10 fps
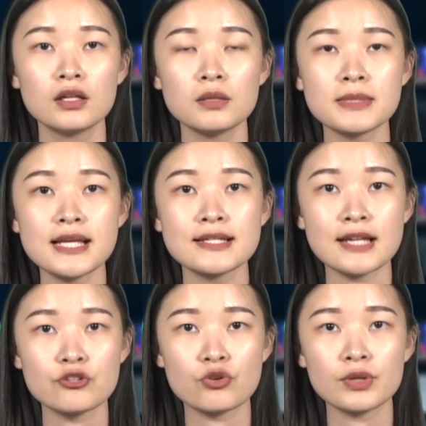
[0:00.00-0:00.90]
那么在
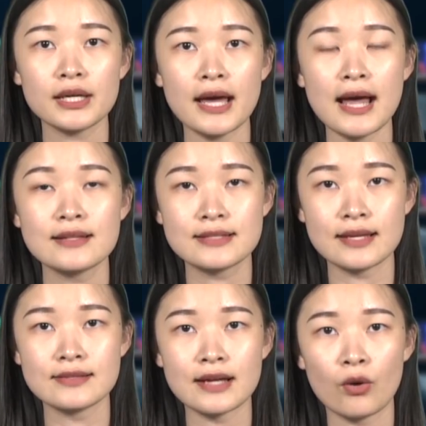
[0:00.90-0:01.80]
下周一，案
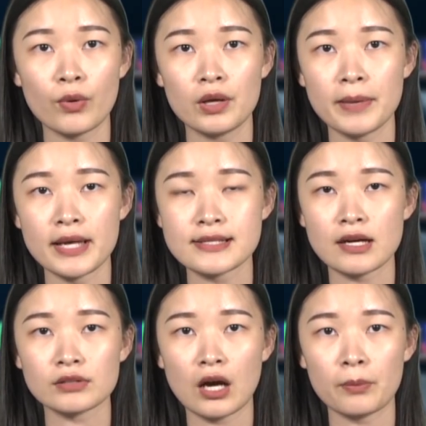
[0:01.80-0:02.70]
件将会被
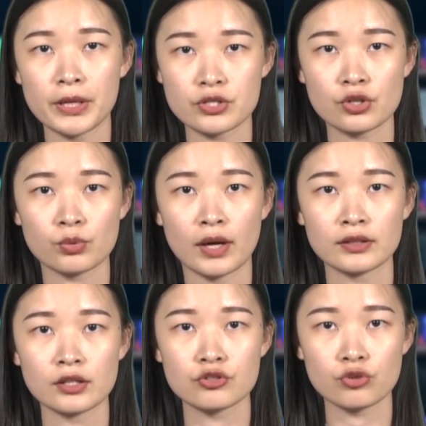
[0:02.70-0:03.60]
交到评审团
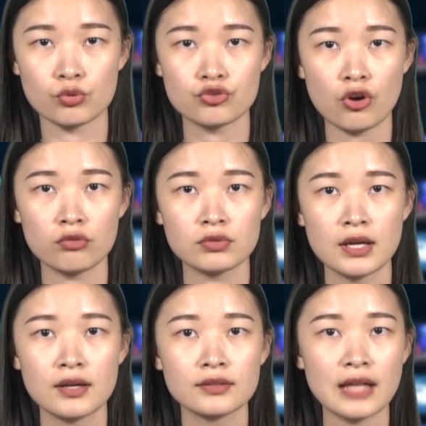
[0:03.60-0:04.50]
的手中，
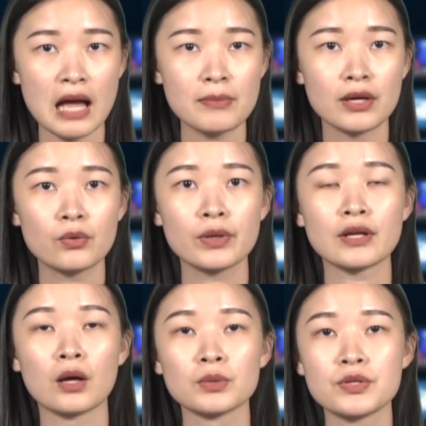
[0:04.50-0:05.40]
他们会
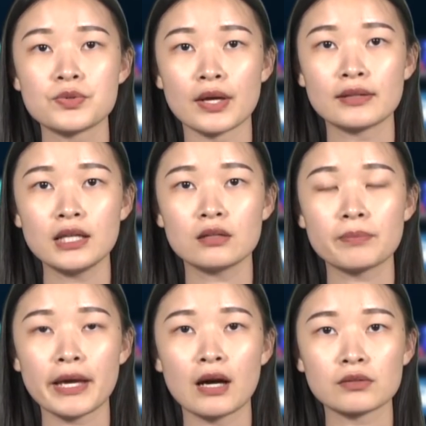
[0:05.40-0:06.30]
讨论决定
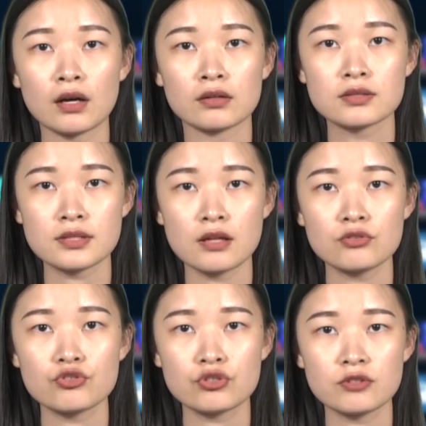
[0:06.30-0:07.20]
被告藤森
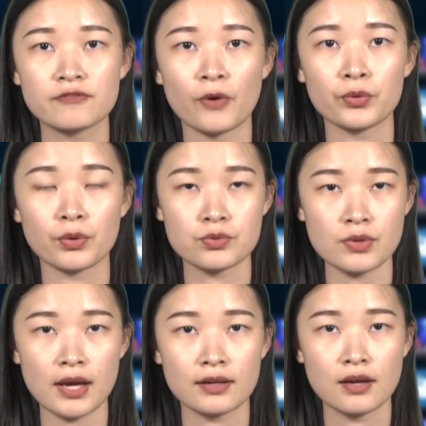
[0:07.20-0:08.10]
是否有
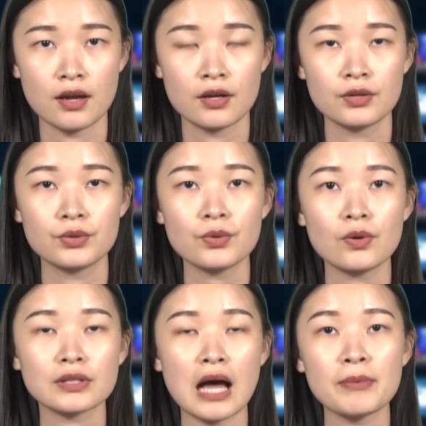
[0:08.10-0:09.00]
罪。如
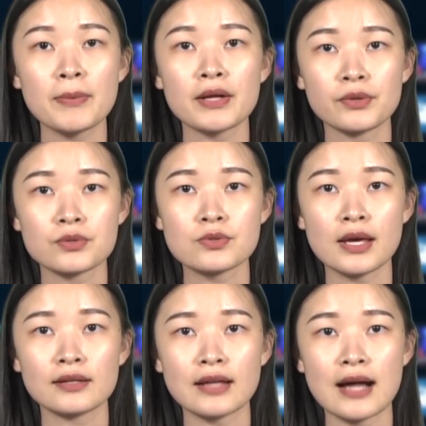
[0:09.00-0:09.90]
果他被判有
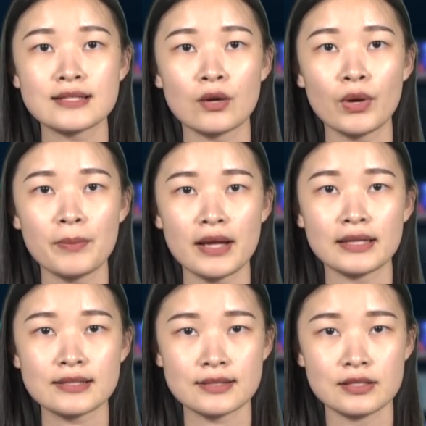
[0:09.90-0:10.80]
罪，他将会面
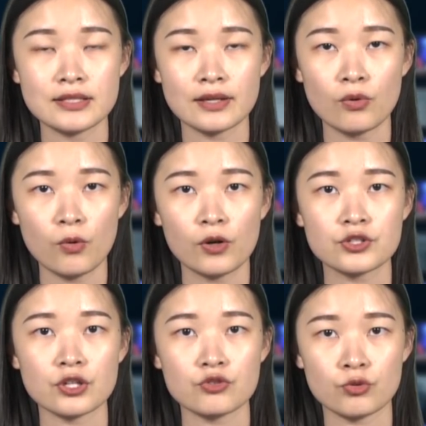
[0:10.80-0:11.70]
临死刑或
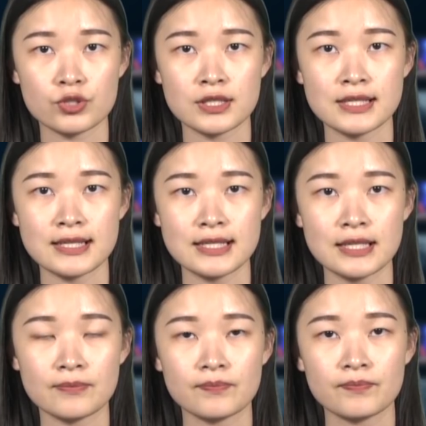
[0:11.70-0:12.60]
者终身监禁。